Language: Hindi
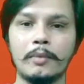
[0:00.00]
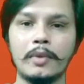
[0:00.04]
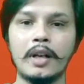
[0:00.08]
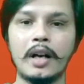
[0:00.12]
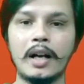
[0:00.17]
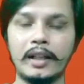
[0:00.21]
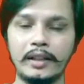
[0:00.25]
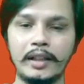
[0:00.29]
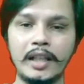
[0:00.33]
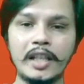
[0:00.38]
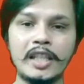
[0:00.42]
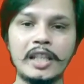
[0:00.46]

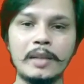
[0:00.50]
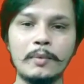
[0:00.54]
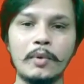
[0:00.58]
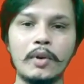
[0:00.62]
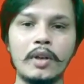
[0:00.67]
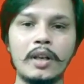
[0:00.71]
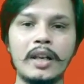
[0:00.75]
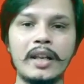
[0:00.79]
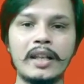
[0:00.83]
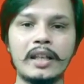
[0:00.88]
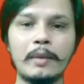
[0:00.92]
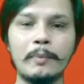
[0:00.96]
गांधी जी
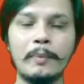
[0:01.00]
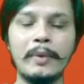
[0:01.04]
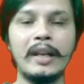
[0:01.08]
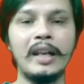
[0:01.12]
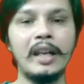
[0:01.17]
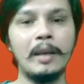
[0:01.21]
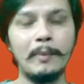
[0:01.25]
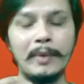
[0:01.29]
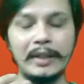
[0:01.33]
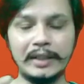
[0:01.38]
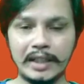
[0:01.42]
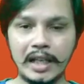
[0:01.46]
बोलने के
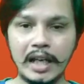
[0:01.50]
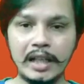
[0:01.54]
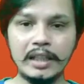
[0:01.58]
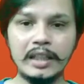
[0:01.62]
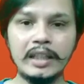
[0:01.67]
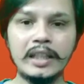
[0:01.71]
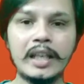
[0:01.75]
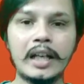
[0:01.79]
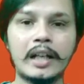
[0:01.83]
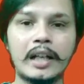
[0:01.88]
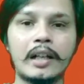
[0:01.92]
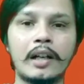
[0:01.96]
पहले बता
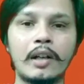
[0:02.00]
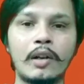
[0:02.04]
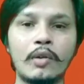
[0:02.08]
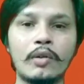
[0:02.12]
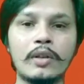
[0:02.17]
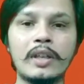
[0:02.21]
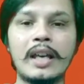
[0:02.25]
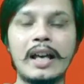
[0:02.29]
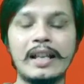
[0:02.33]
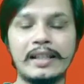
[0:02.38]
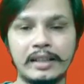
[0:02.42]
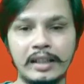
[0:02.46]
दिया करो
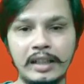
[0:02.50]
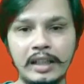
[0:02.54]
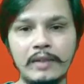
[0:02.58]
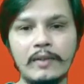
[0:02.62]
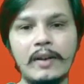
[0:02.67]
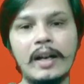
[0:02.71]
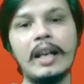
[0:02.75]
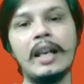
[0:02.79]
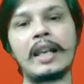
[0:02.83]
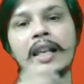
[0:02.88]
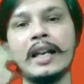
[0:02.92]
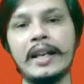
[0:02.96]
कि असली
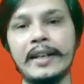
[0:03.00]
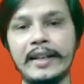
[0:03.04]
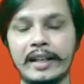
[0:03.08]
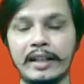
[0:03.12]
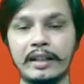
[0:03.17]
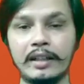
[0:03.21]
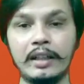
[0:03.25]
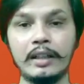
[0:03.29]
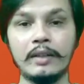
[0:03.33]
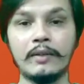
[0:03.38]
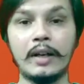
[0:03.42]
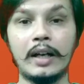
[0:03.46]
वाले या
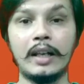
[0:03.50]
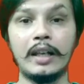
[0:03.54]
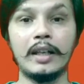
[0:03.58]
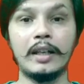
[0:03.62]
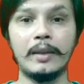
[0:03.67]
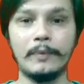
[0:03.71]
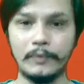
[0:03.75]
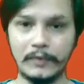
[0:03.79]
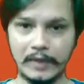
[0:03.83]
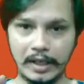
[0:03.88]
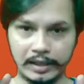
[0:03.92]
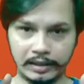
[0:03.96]
नकली वाले
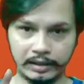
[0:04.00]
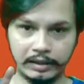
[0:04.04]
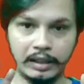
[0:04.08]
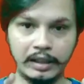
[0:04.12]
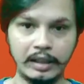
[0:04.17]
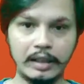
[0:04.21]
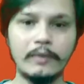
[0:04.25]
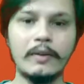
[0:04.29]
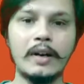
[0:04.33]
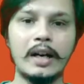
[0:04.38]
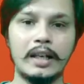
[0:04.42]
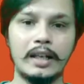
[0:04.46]

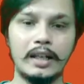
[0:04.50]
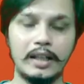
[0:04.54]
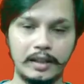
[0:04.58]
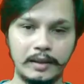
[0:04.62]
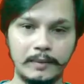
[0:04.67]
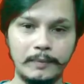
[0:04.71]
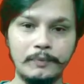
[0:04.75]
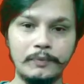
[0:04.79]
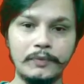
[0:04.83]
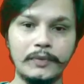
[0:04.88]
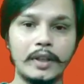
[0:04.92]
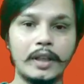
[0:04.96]
असली वाले
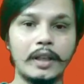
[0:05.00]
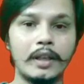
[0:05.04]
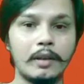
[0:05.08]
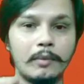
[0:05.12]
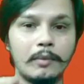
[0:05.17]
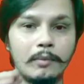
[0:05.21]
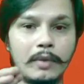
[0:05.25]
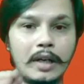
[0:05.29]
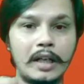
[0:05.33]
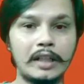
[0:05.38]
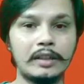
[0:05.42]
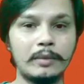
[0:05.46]

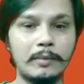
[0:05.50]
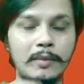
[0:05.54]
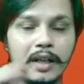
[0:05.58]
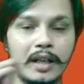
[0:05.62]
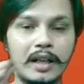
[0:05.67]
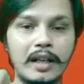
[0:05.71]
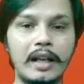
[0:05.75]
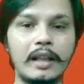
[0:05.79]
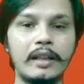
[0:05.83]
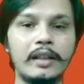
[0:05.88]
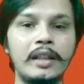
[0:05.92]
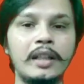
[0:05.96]
महात्मा
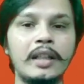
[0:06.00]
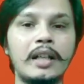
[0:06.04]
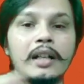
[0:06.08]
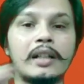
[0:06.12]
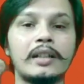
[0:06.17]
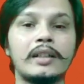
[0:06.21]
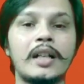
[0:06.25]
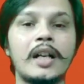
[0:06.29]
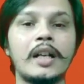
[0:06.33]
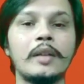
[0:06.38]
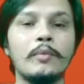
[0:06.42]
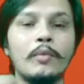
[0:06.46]
गांधी
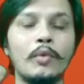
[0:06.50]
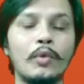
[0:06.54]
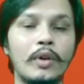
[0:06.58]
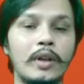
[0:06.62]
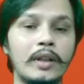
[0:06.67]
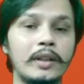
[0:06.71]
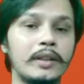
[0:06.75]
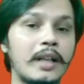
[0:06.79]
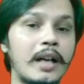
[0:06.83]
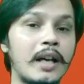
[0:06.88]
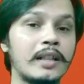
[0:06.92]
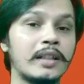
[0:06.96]
अर्थात
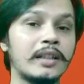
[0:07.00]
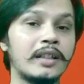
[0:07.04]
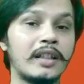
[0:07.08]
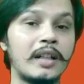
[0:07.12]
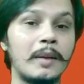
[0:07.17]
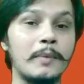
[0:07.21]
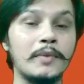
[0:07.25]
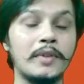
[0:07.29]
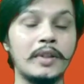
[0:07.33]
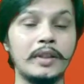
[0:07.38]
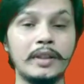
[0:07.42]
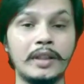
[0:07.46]
मोहनदास
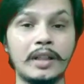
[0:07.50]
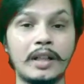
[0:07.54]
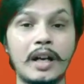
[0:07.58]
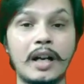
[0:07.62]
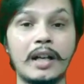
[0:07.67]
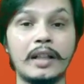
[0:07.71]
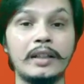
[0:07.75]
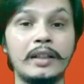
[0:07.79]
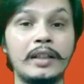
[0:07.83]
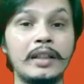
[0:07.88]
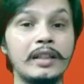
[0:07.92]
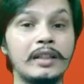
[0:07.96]
करमचंद
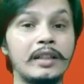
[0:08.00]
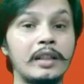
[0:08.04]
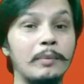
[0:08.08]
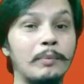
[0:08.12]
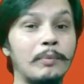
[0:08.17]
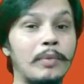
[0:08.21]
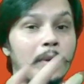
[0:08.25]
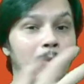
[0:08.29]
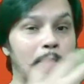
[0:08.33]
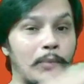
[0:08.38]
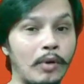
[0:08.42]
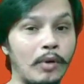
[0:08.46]
गांधी के
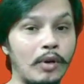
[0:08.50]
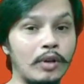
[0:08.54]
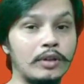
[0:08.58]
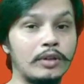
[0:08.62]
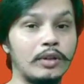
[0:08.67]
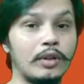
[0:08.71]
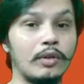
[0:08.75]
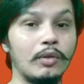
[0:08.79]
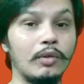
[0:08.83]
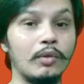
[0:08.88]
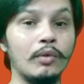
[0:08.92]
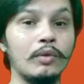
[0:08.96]

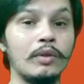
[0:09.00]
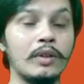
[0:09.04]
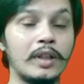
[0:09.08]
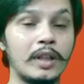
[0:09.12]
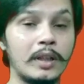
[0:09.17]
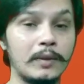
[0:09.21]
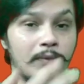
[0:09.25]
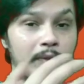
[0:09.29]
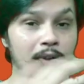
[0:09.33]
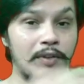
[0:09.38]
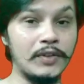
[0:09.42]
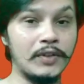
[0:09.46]
प्रपोत्र उनके
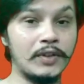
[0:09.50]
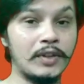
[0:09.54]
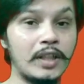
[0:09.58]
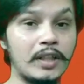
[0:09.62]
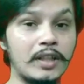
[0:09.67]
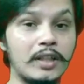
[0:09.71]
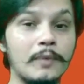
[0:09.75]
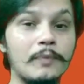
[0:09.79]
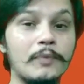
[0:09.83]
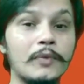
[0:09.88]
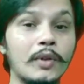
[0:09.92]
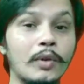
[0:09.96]
वंशज
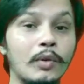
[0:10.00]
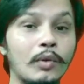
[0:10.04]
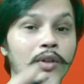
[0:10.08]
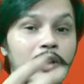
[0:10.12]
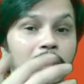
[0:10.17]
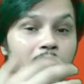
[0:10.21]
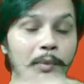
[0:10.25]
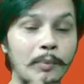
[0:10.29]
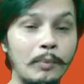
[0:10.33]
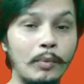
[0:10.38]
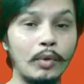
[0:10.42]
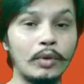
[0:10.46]

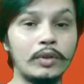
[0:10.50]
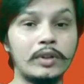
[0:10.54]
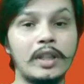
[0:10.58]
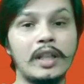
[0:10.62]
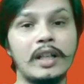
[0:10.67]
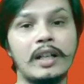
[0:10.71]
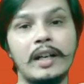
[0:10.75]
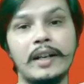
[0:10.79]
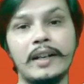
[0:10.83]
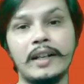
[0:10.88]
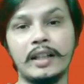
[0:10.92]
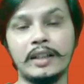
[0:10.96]
उनके पोते
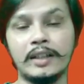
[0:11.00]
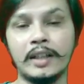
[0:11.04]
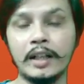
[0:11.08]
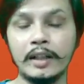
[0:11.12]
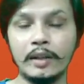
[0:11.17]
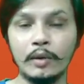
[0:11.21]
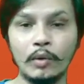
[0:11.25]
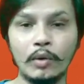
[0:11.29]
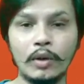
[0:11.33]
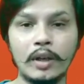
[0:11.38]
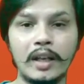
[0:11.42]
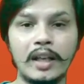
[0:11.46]
का
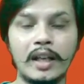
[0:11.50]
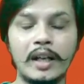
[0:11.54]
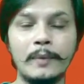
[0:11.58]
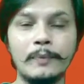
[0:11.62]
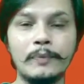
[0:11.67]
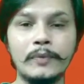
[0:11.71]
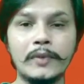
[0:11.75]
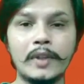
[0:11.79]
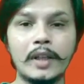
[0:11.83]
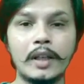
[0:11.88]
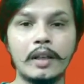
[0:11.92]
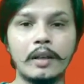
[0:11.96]
निधन हो गया
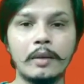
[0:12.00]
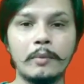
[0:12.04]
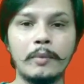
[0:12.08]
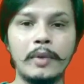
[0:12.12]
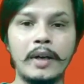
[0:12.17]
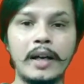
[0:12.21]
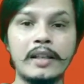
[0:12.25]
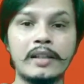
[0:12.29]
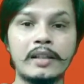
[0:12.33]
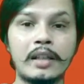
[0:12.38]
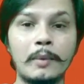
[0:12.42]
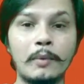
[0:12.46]

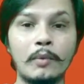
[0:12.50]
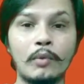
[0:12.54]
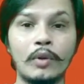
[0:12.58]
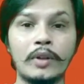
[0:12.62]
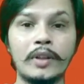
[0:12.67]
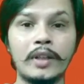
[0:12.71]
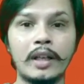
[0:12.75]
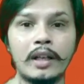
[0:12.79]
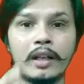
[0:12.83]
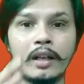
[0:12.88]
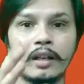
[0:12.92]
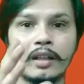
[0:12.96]
भाई साहब
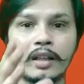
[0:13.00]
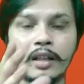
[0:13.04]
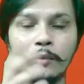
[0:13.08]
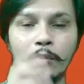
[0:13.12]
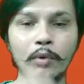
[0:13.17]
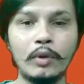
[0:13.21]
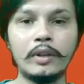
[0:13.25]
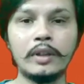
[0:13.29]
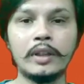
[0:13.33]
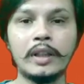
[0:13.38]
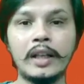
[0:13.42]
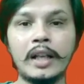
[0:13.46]
कोई अगर ये
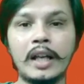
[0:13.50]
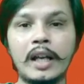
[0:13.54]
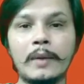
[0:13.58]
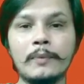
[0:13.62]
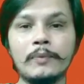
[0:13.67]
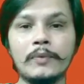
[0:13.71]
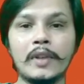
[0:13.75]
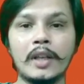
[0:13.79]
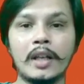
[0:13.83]
बोल देना